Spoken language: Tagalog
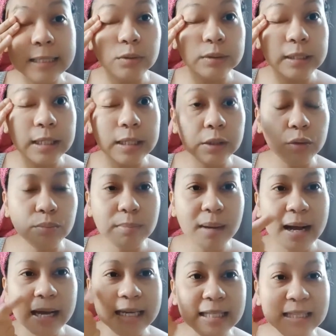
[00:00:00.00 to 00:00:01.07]
to tell you,
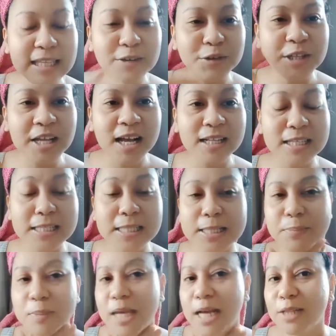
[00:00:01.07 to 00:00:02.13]
baka hindi ko na
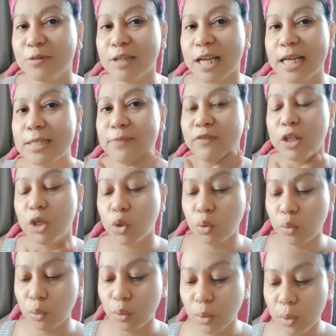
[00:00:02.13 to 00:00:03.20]
nasabihan nung last video
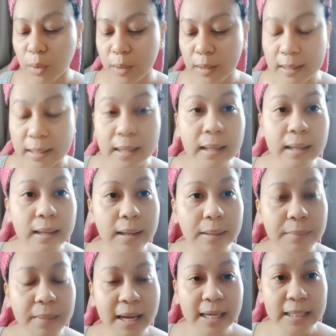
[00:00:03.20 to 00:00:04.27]
ko. Um,
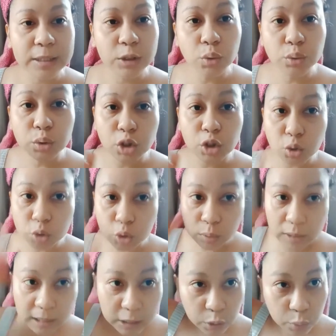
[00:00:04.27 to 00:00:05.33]
I don't
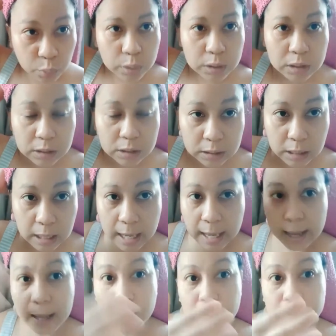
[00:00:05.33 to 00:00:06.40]
usually use
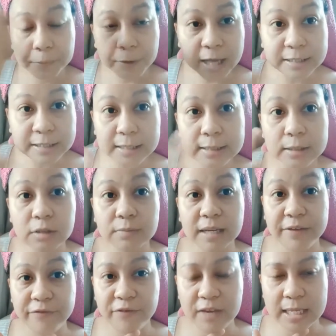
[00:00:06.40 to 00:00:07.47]
uh, products on my
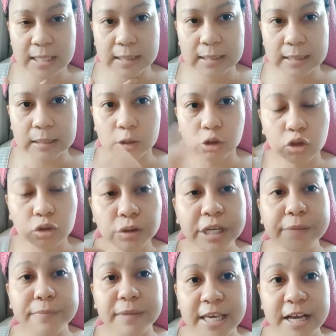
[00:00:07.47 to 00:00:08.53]
face
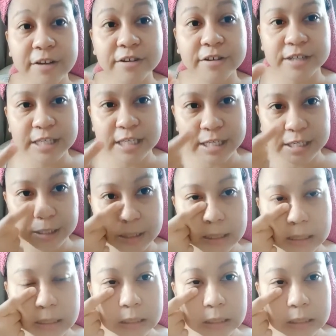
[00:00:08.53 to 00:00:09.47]
during my younger years.